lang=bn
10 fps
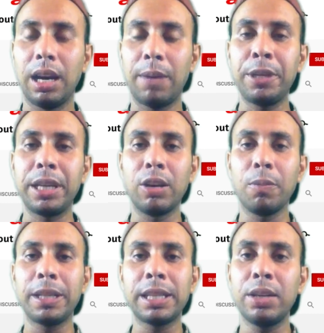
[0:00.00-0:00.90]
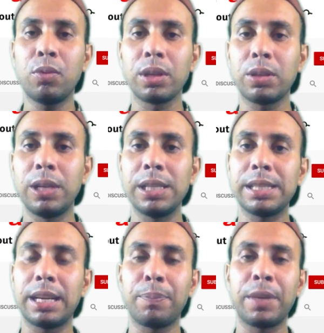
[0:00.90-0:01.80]
আপনি এলোপাথারি করে তুলেন
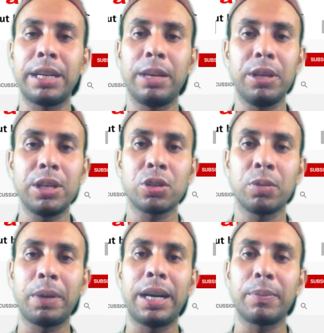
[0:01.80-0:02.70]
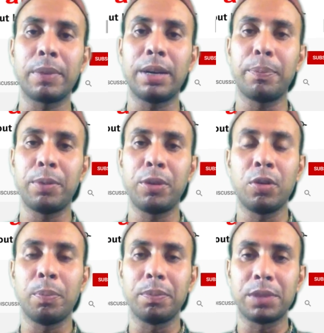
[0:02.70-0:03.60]
যে আপনার নেভিগেশন বার বা
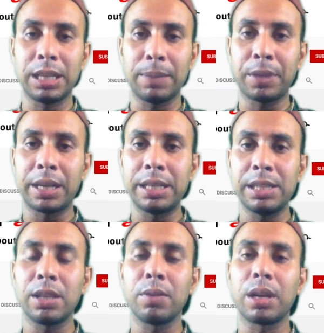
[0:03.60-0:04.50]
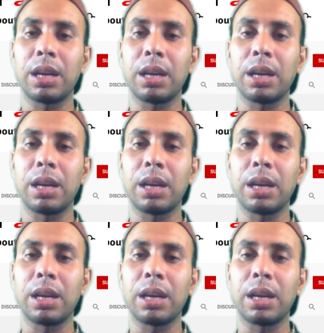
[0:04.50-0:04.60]
বিভিন্ন যে আপনার নিচের